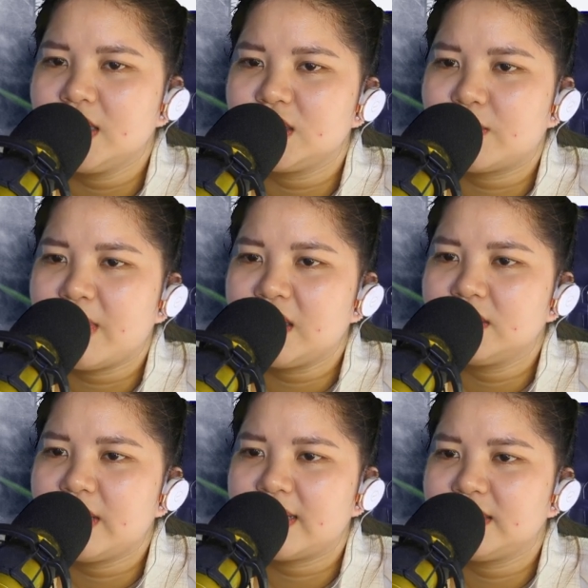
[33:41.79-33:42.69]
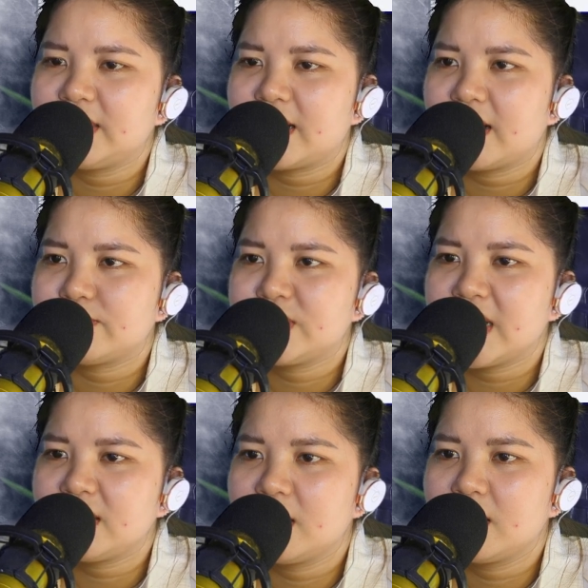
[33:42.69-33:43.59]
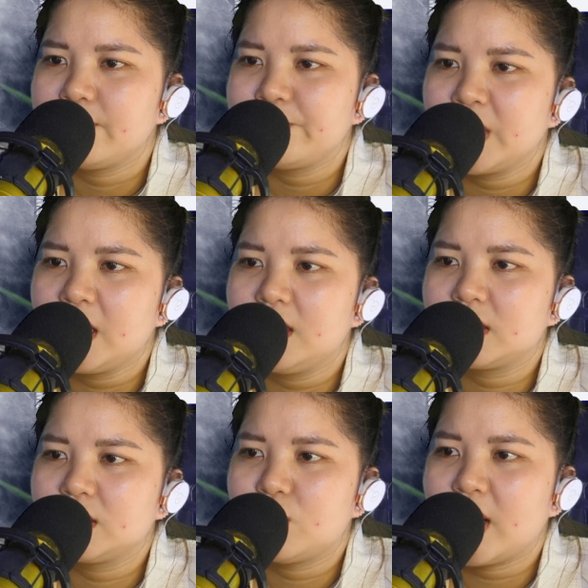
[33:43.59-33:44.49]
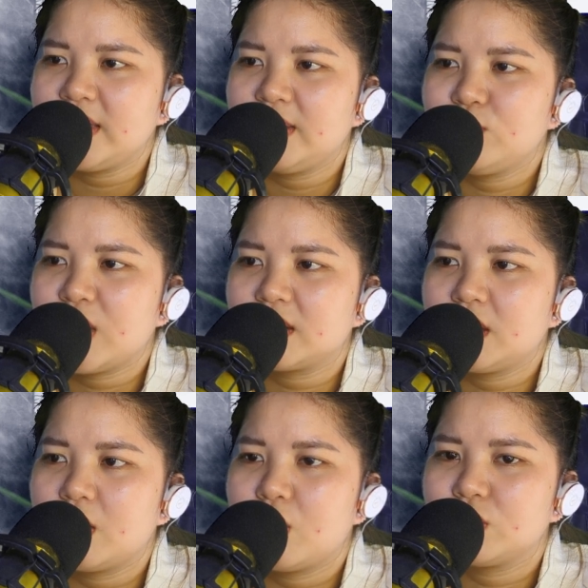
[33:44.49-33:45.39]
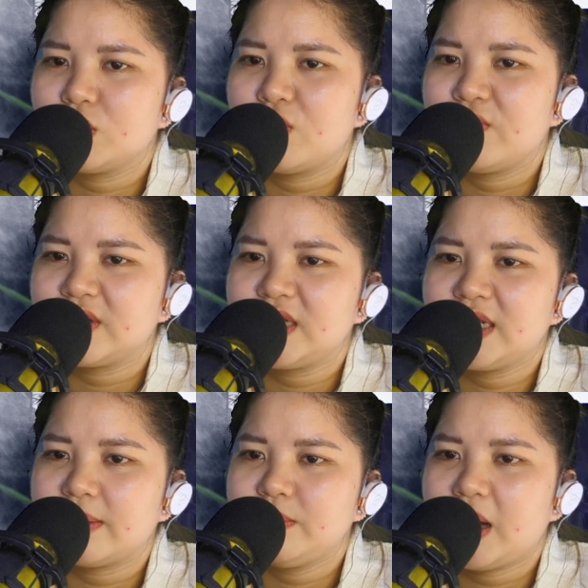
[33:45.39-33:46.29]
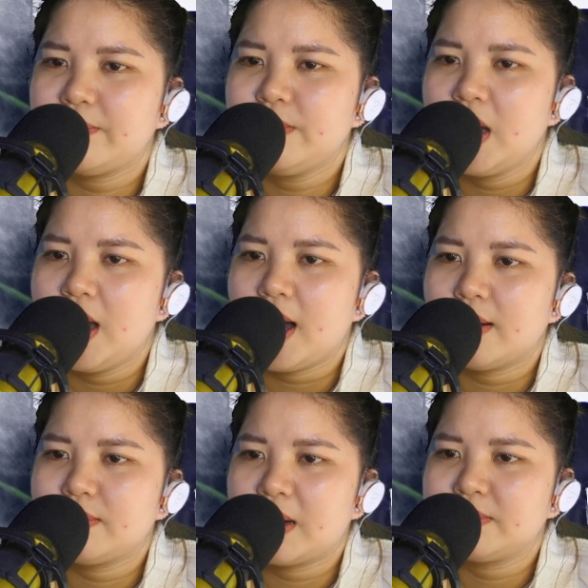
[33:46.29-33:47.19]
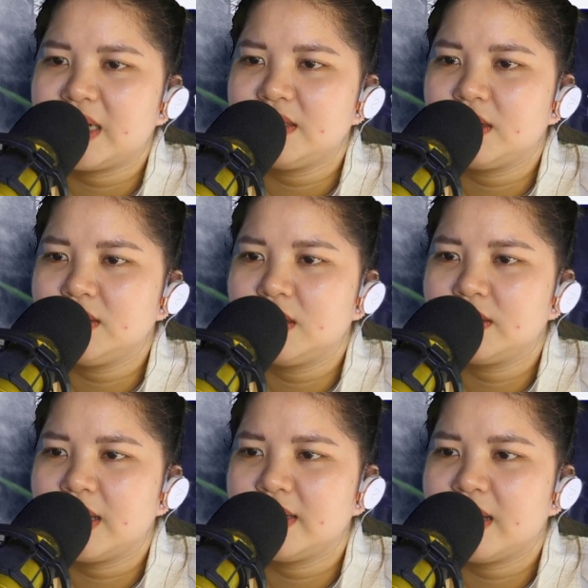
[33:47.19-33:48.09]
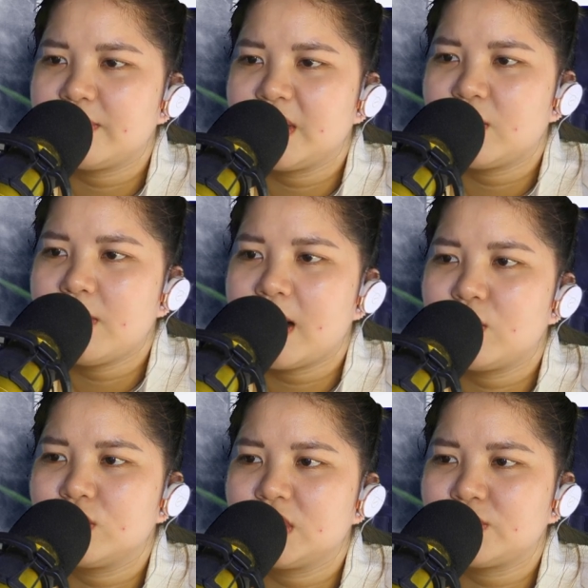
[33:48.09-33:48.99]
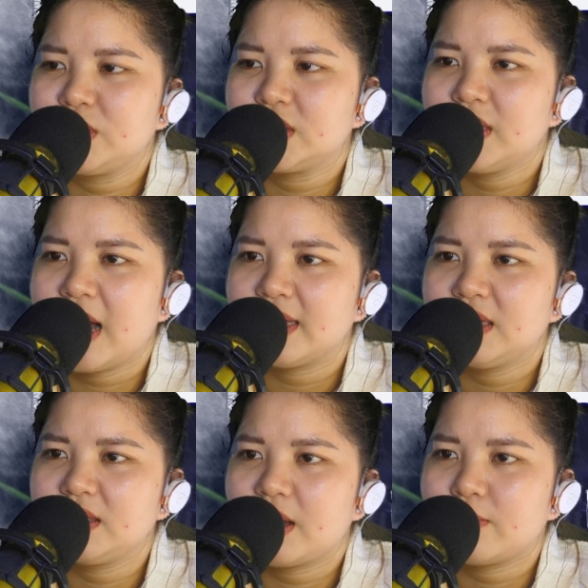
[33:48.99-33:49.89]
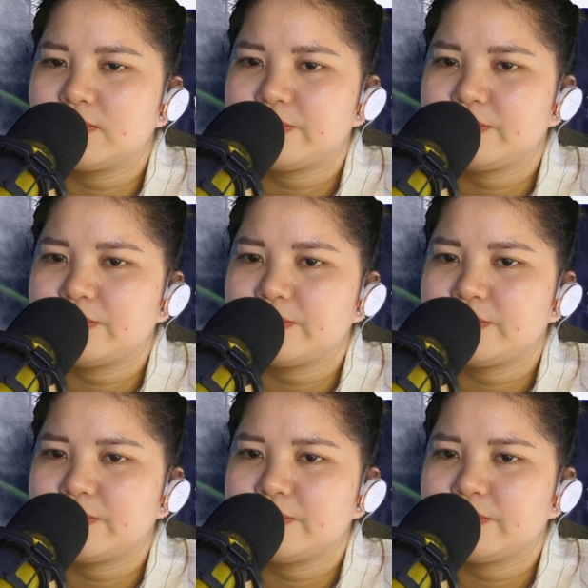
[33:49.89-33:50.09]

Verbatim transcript: Trong mắt Hứa Thanh tràn ngập sát cơ, lực lượng hỏa diễm toàn thân hội tụ vào trên nắm đấm, ầm ầm đánh tới thân thể đang bị đóng băng của tộc trưởng Hải Tinh tộc.